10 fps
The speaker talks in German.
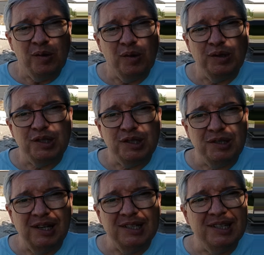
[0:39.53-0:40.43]

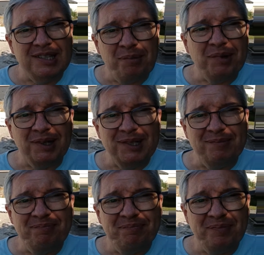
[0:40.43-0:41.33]
und der ist jetzt
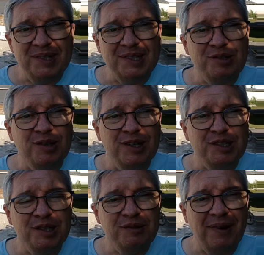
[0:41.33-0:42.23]
abgerissen. Wir sind schon einen
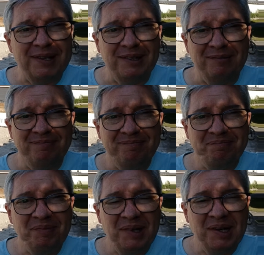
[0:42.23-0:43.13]
Schritt weiter.
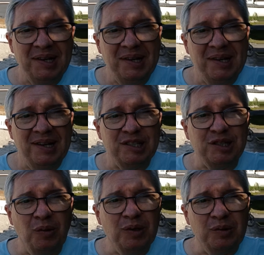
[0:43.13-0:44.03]

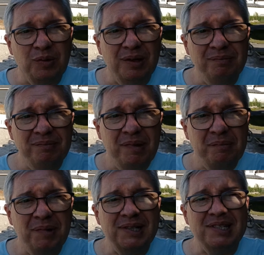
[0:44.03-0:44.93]
Erstaunlich, oder?
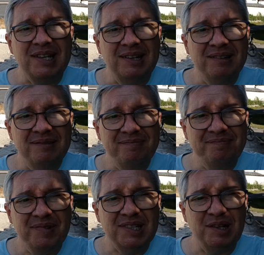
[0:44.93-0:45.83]
Manches Ende
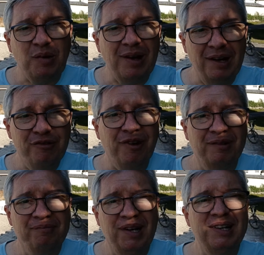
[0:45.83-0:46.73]
ist ein neuer
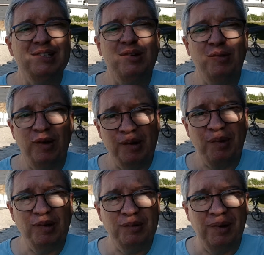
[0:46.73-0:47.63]
Anfang, denn hier soll neu
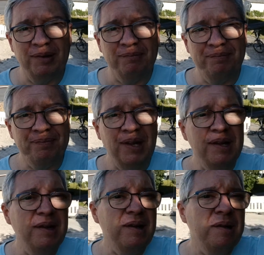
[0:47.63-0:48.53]
gebaut werden.
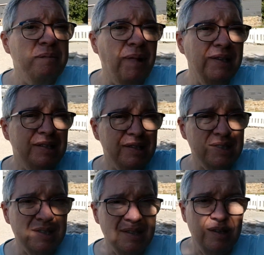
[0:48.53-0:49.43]

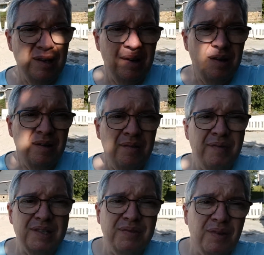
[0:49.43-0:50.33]
Manches
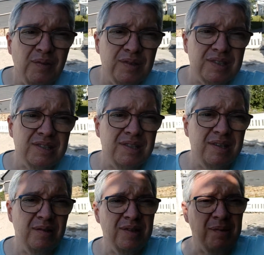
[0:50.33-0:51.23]
was wir uns
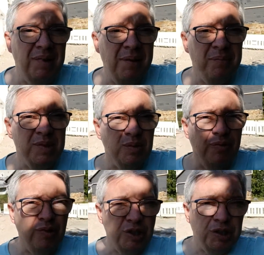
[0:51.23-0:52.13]
in unserem Leben so
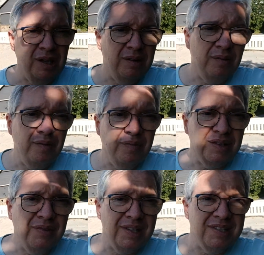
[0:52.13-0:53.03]
vorstellen,
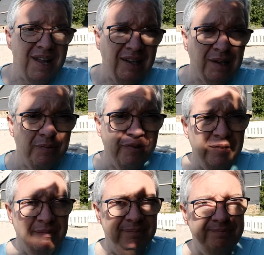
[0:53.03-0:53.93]
was wir als Nacht
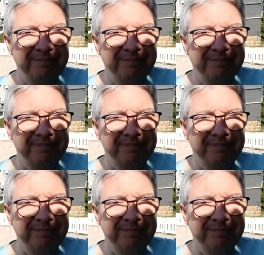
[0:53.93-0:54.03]
empfinden,